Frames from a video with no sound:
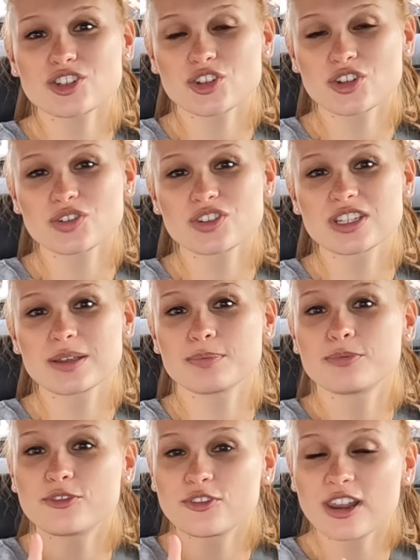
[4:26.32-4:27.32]
schön uns die
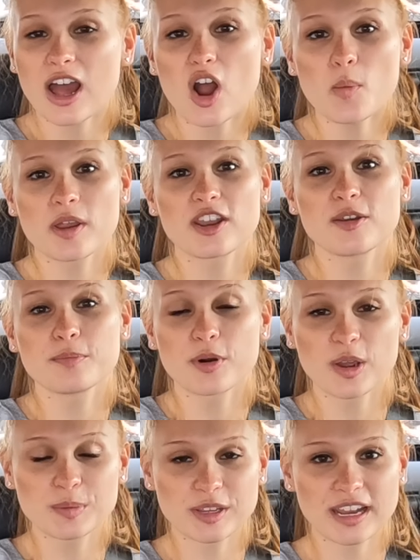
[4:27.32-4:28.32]

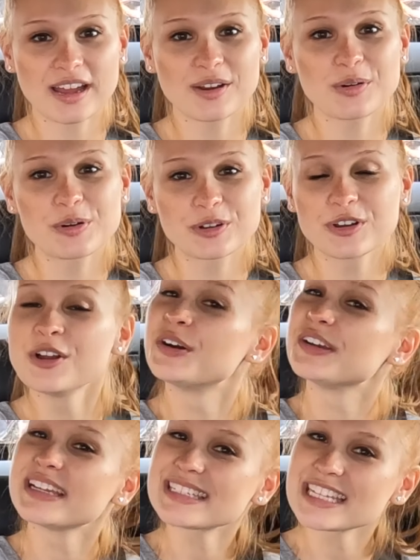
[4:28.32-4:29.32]
Pflaumenbäumchen angucken.
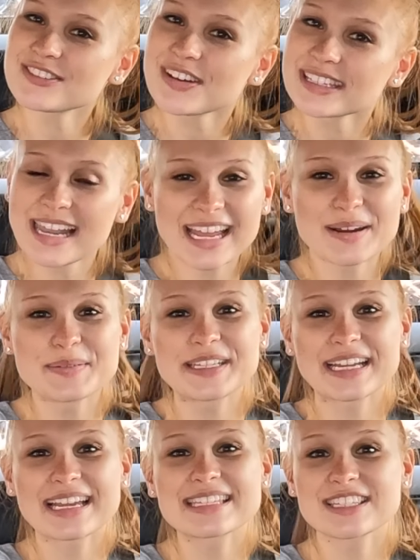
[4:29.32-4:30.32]
Jetzt geht's weiter lecker
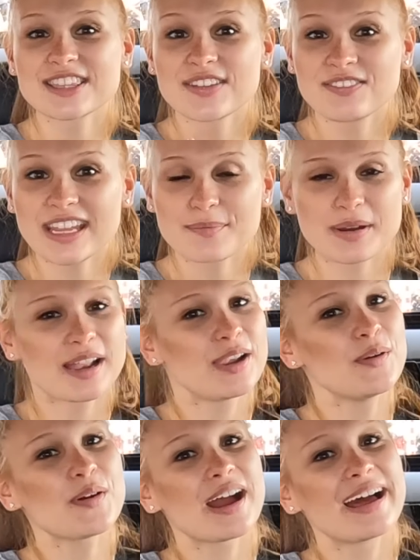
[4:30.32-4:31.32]
Mittagessen. Wie immer
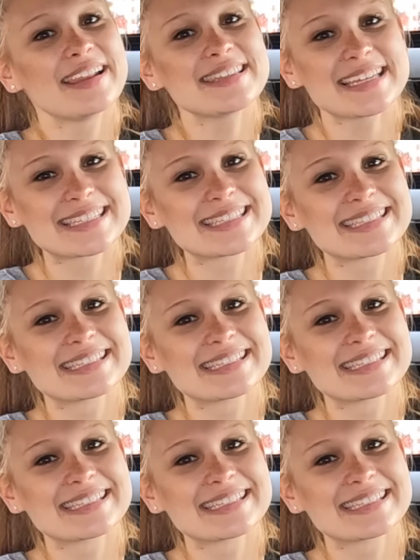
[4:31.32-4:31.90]
lokales Essen.